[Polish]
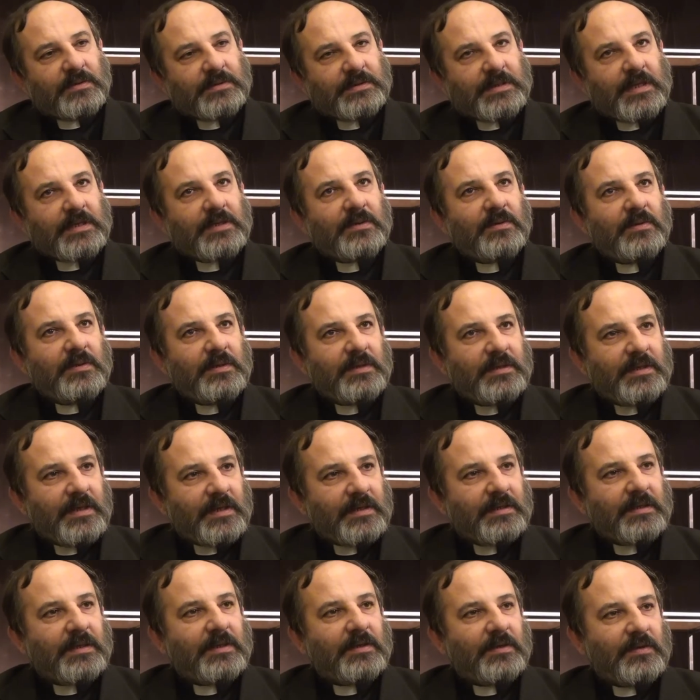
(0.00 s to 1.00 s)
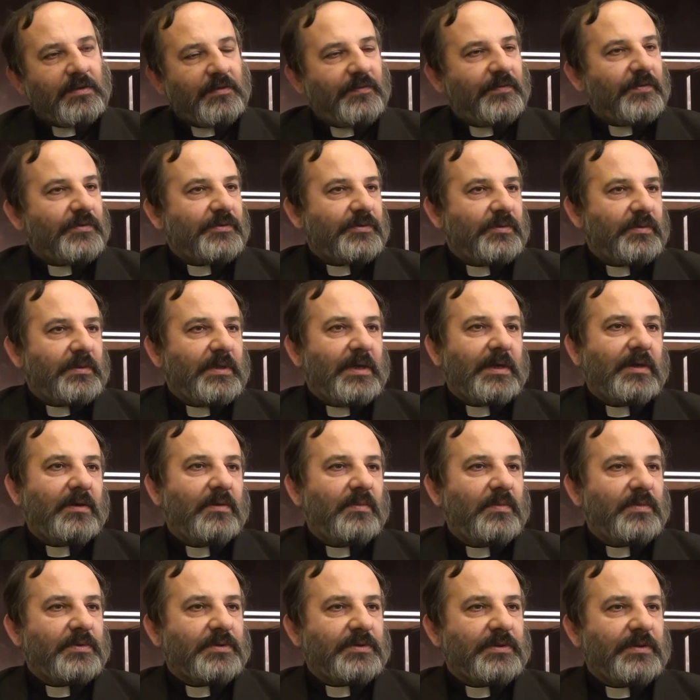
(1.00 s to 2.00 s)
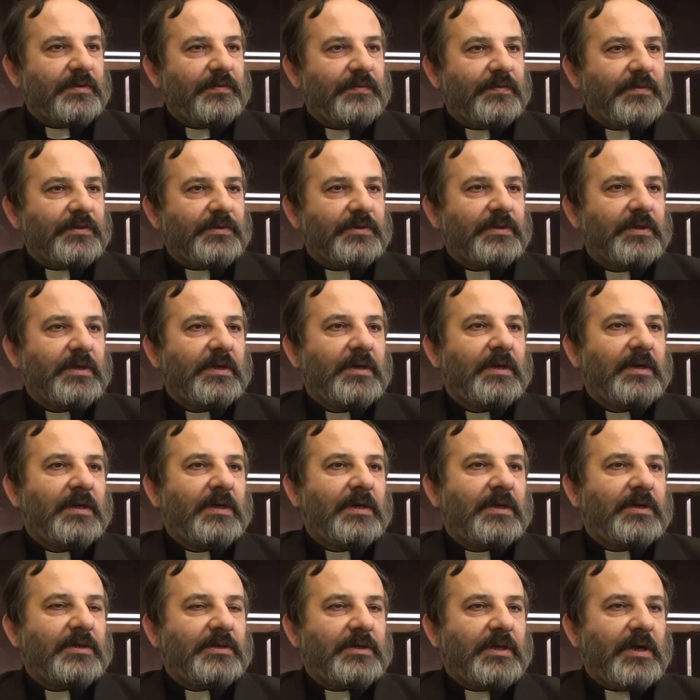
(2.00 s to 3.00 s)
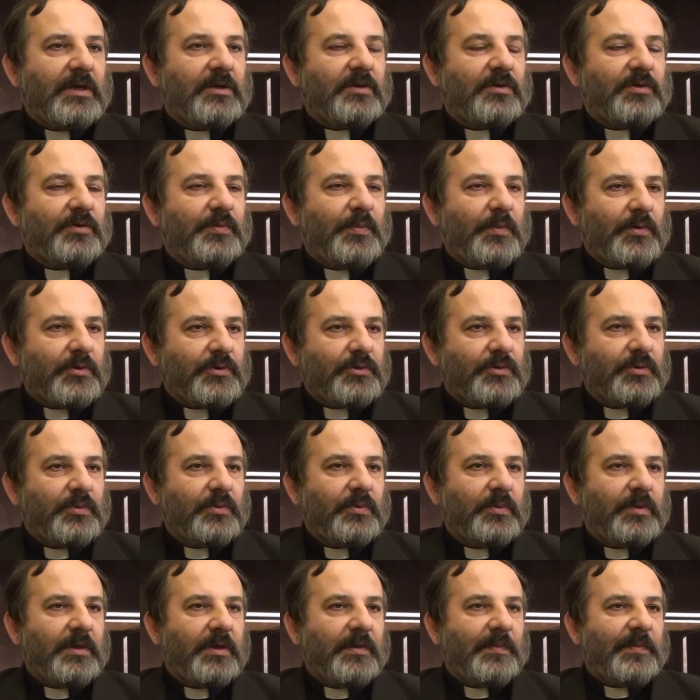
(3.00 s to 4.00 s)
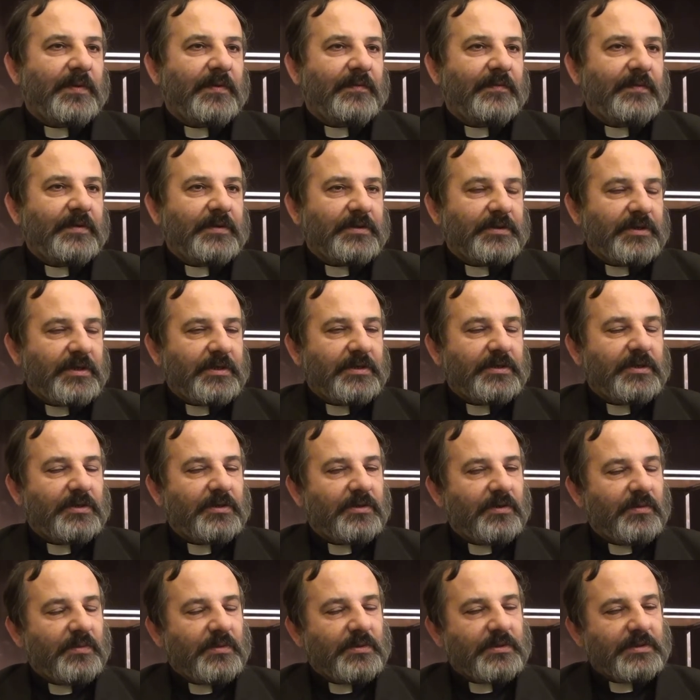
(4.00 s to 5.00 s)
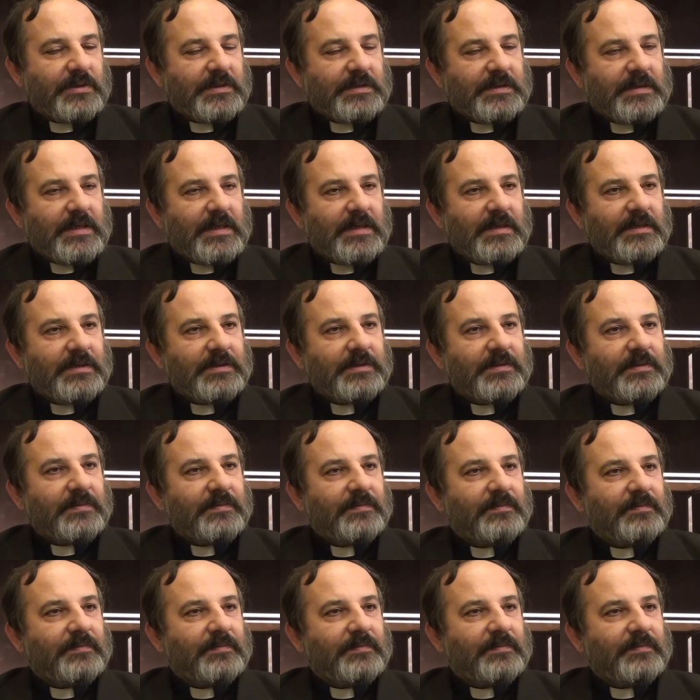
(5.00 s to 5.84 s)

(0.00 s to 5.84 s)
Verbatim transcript: Ostatnio internet otworzył taką możliwość, że jak ktoś poszukuje pewnych rzeczy, to może znaleźć.